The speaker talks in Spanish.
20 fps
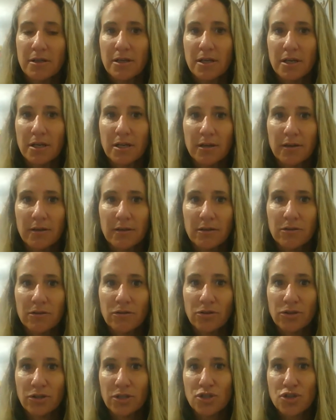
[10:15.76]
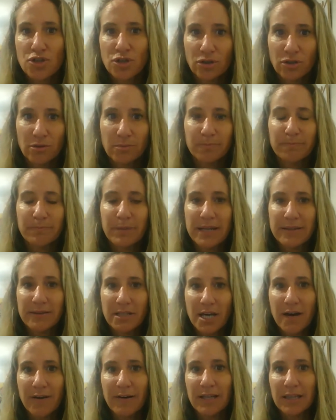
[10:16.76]
eh, donde yo
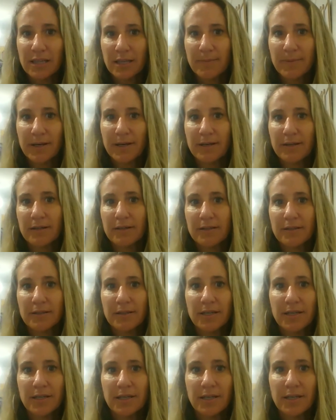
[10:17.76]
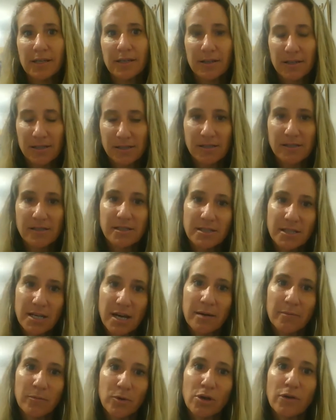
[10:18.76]
planteaba el tema de
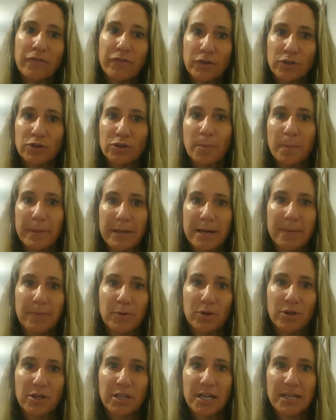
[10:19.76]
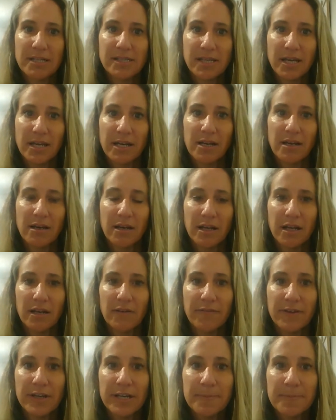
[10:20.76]
necesitábamos los fondos para poder realizar el,
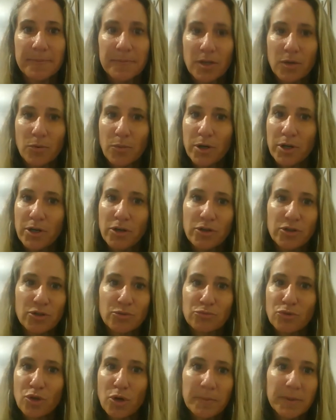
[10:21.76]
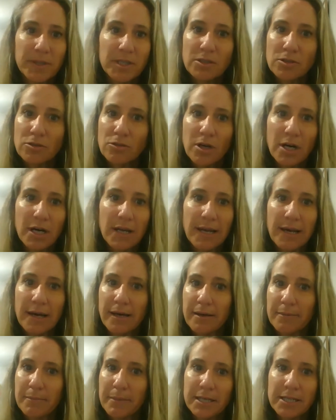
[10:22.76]
film. Bueno, y un domingo a
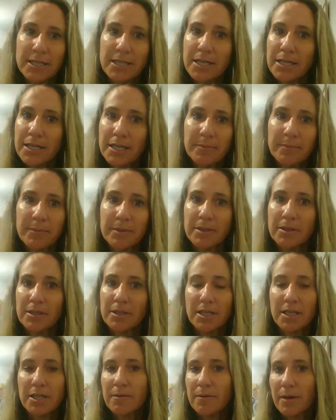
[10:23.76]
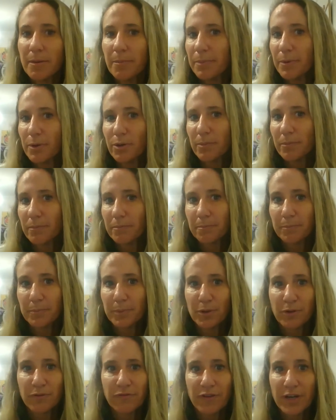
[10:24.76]
la mañana me escribe por,
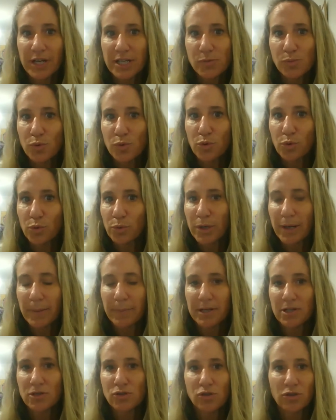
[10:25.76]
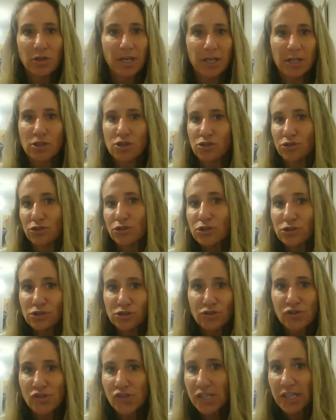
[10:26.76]
Facebook una persona que yo no
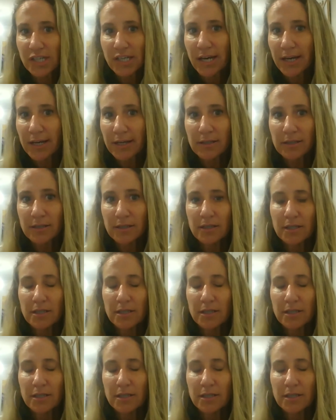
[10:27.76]
conocía,